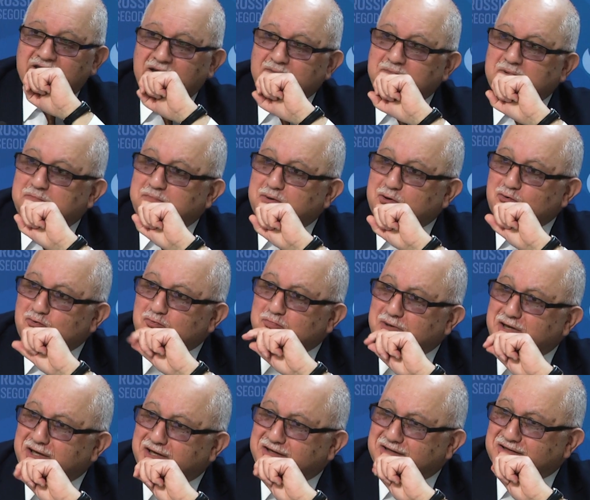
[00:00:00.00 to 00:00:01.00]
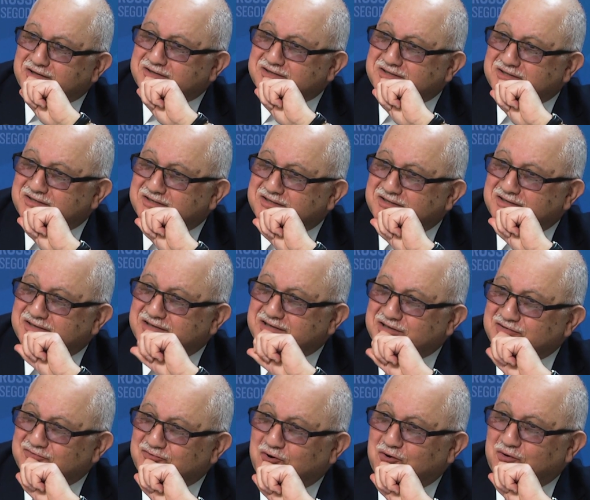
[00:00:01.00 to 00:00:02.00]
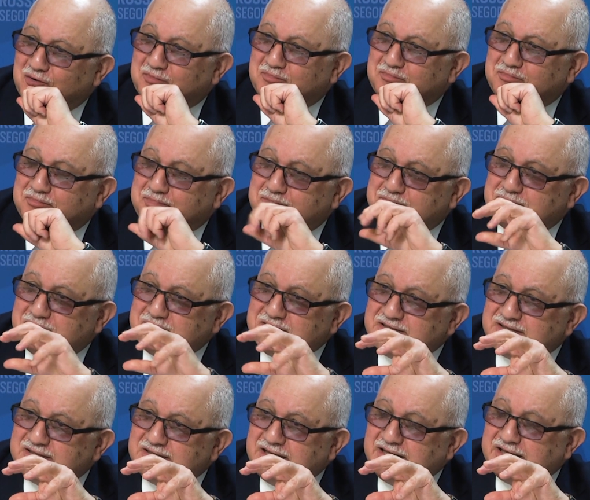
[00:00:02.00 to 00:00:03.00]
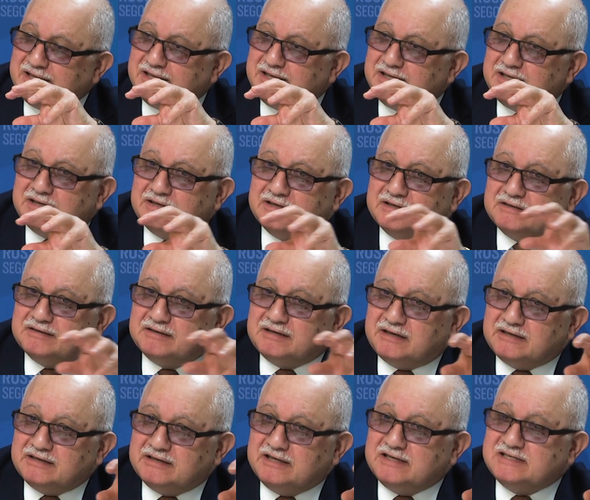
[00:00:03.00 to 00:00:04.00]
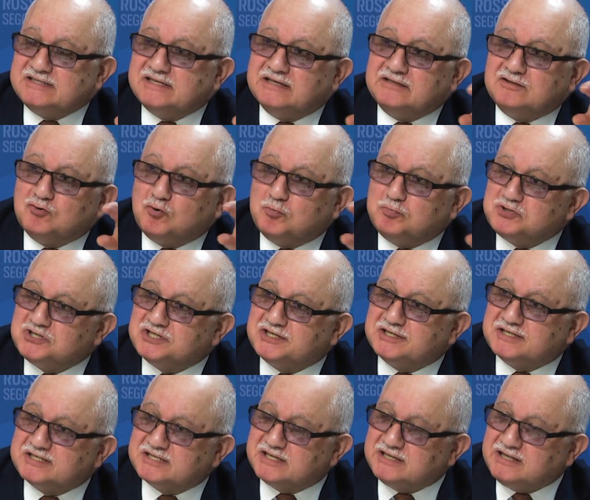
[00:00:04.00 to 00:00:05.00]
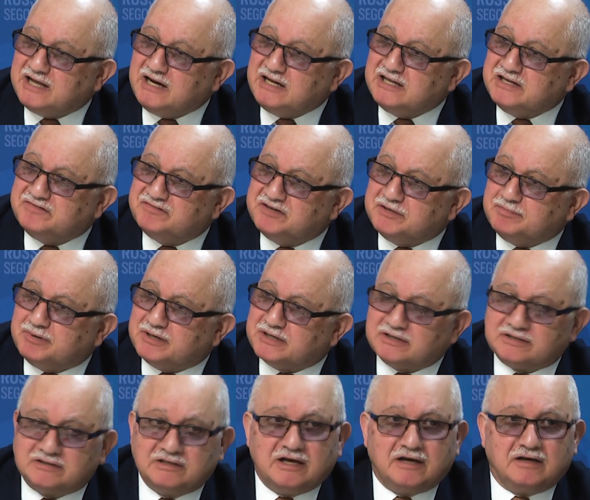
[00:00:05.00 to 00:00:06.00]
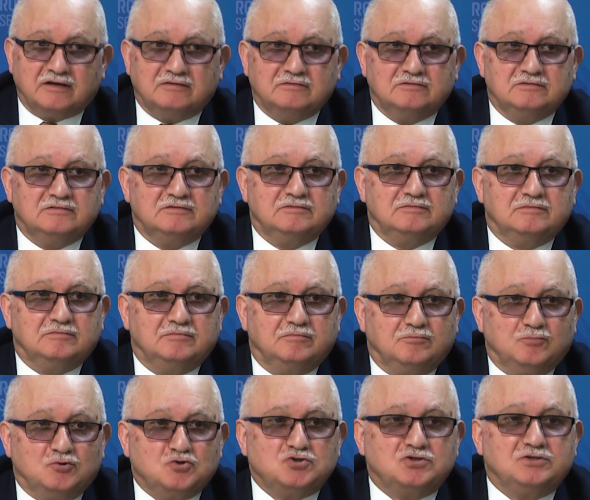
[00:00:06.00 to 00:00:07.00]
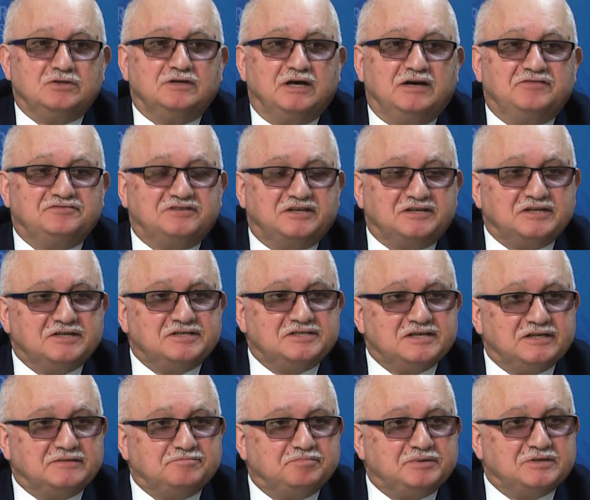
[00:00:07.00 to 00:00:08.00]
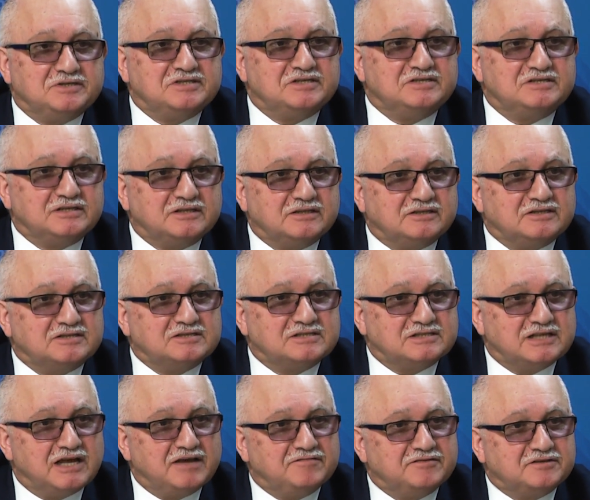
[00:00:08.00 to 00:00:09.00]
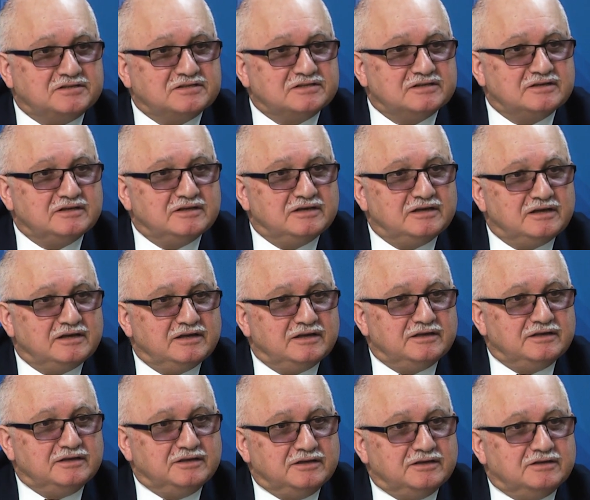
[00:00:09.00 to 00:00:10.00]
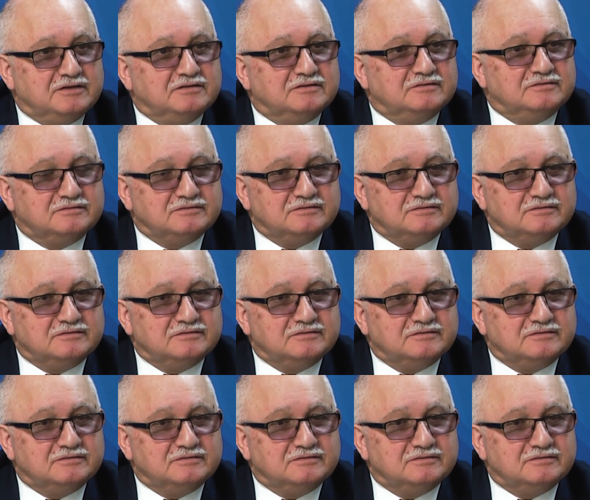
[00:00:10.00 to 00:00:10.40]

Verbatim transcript: Я бы поумерил его пыл, и если это общенациональные выборы, да, можно авторитет президента ставить и